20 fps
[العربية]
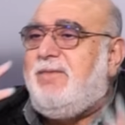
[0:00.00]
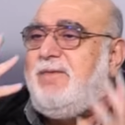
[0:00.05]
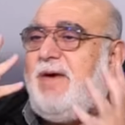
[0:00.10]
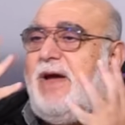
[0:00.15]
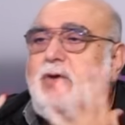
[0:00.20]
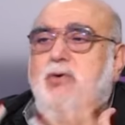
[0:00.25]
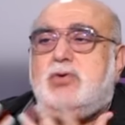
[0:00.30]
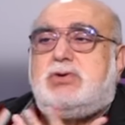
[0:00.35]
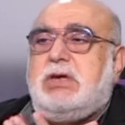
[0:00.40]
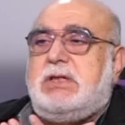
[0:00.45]

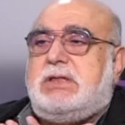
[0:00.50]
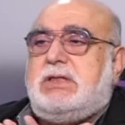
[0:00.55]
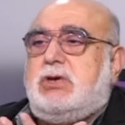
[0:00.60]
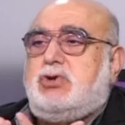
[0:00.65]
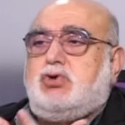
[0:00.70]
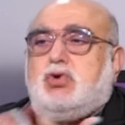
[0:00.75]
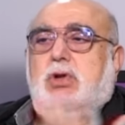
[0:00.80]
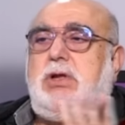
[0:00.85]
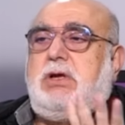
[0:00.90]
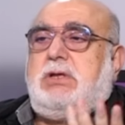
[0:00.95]
2006
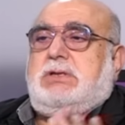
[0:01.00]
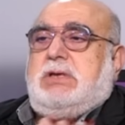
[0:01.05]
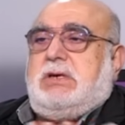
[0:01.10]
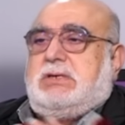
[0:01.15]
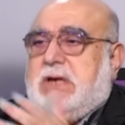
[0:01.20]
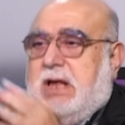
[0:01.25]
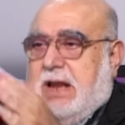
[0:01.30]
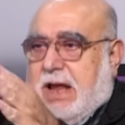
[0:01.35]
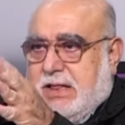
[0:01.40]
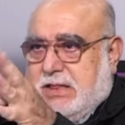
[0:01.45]
شو
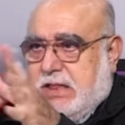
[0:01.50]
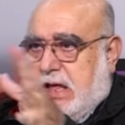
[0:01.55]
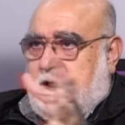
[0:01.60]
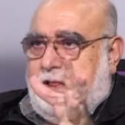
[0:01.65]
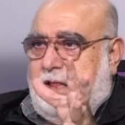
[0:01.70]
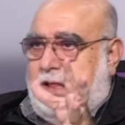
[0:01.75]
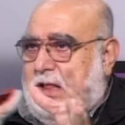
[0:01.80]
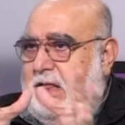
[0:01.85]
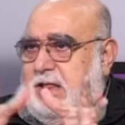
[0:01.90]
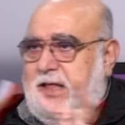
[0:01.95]
الانتصار حتى
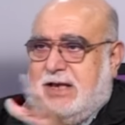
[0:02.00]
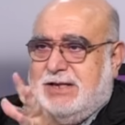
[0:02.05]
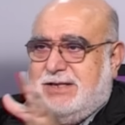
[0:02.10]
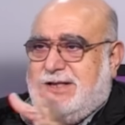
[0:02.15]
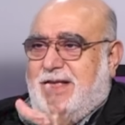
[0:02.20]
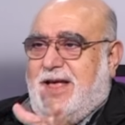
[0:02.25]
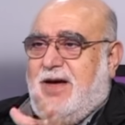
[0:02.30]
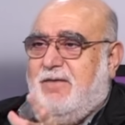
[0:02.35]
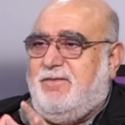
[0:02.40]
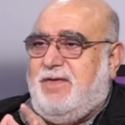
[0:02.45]

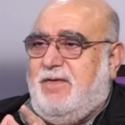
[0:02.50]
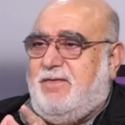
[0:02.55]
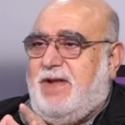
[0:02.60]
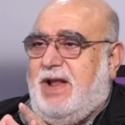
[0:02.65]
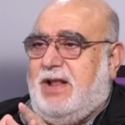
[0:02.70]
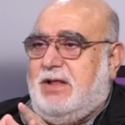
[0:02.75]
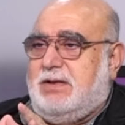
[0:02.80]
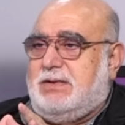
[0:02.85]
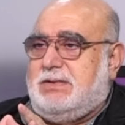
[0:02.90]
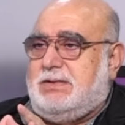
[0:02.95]
الناس مخطط
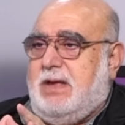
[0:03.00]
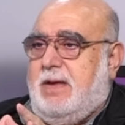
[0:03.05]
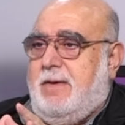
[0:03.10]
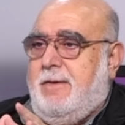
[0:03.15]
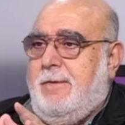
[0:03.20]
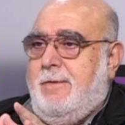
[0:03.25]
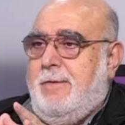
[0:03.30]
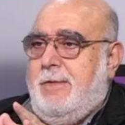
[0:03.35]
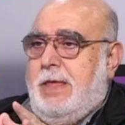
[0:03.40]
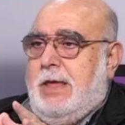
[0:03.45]
لها القصه
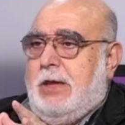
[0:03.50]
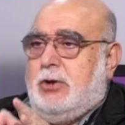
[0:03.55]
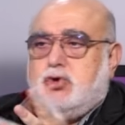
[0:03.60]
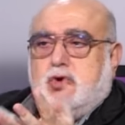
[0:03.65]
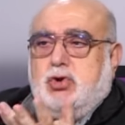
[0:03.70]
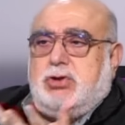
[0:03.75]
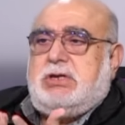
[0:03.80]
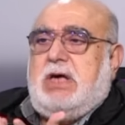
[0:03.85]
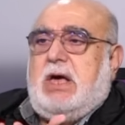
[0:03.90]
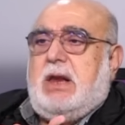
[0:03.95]

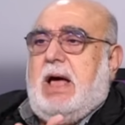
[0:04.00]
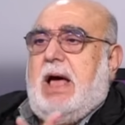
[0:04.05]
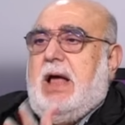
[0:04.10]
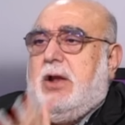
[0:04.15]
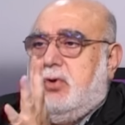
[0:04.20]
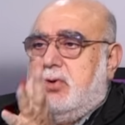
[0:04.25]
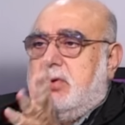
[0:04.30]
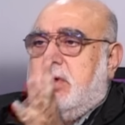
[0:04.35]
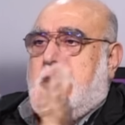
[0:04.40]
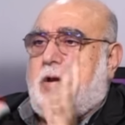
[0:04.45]
شو صار
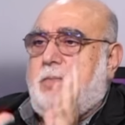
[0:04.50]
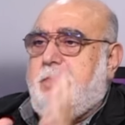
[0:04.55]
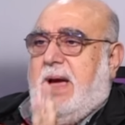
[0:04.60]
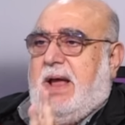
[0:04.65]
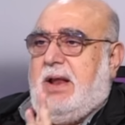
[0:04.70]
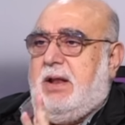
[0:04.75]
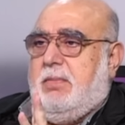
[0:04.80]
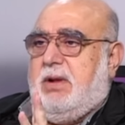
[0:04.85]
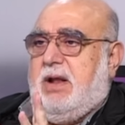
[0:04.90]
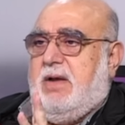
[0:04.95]
قالوا
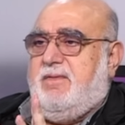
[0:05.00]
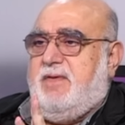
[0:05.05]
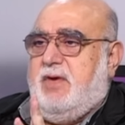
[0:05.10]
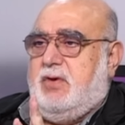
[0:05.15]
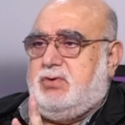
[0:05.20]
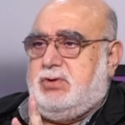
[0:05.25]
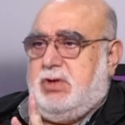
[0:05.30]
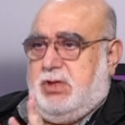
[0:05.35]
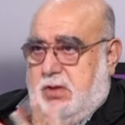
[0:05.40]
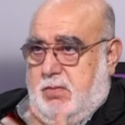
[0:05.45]
ربحنا بال
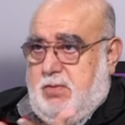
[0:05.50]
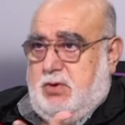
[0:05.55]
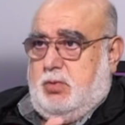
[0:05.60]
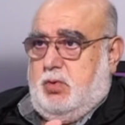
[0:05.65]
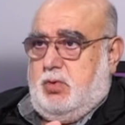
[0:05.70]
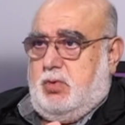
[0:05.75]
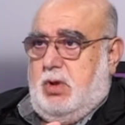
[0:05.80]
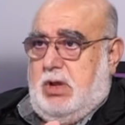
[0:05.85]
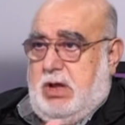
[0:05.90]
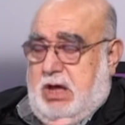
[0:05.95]
2006
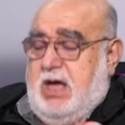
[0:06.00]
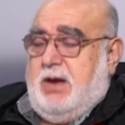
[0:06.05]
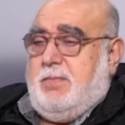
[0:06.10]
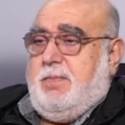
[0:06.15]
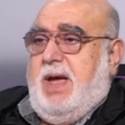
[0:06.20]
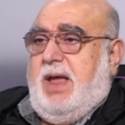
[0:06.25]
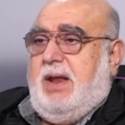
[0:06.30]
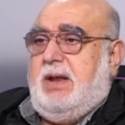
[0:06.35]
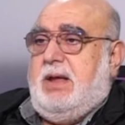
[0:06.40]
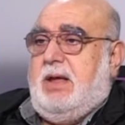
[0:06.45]
مضبوط ولا ايه
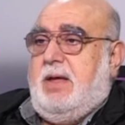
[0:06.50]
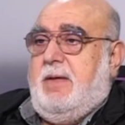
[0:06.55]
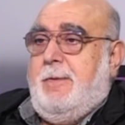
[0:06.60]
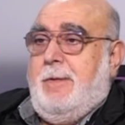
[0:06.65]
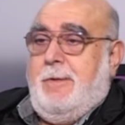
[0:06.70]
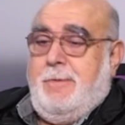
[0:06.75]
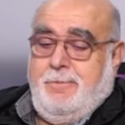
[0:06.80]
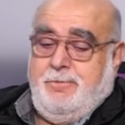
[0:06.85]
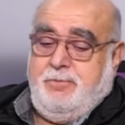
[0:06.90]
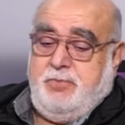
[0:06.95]
ربحنا
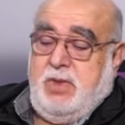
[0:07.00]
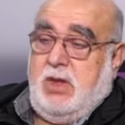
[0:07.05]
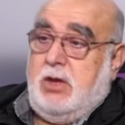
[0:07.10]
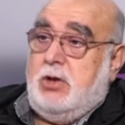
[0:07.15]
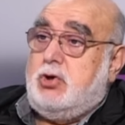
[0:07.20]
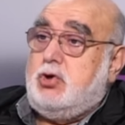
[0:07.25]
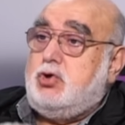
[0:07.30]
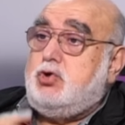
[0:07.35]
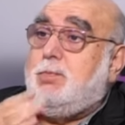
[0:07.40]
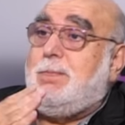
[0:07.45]
طبعا
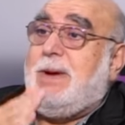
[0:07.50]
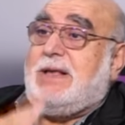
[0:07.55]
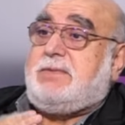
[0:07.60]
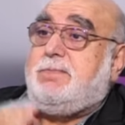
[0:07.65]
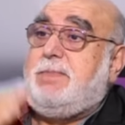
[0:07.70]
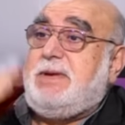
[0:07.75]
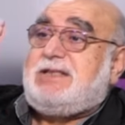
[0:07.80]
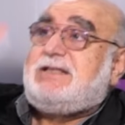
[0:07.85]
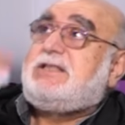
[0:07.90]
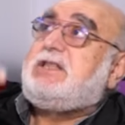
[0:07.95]

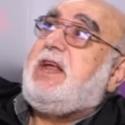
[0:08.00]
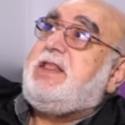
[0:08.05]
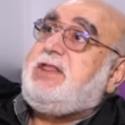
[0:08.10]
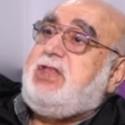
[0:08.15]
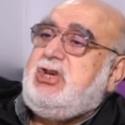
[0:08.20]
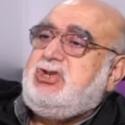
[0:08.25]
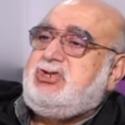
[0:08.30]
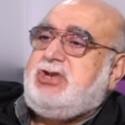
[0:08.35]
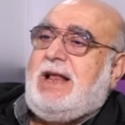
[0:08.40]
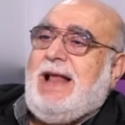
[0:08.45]
بس
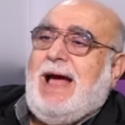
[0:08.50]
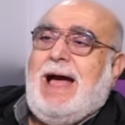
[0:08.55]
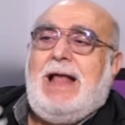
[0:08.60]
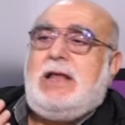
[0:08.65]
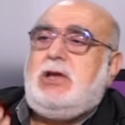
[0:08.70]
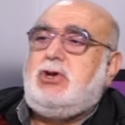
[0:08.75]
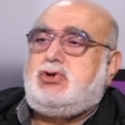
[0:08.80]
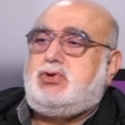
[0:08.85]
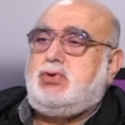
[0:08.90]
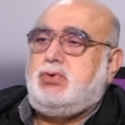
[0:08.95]
باستراتيجيا
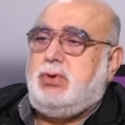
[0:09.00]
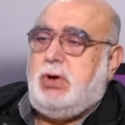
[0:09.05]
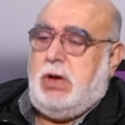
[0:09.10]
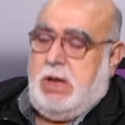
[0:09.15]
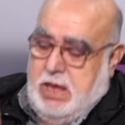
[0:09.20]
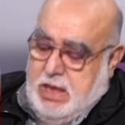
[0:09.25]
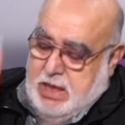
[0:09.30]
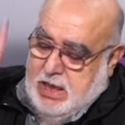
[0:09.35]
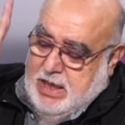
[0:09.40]
العالي شو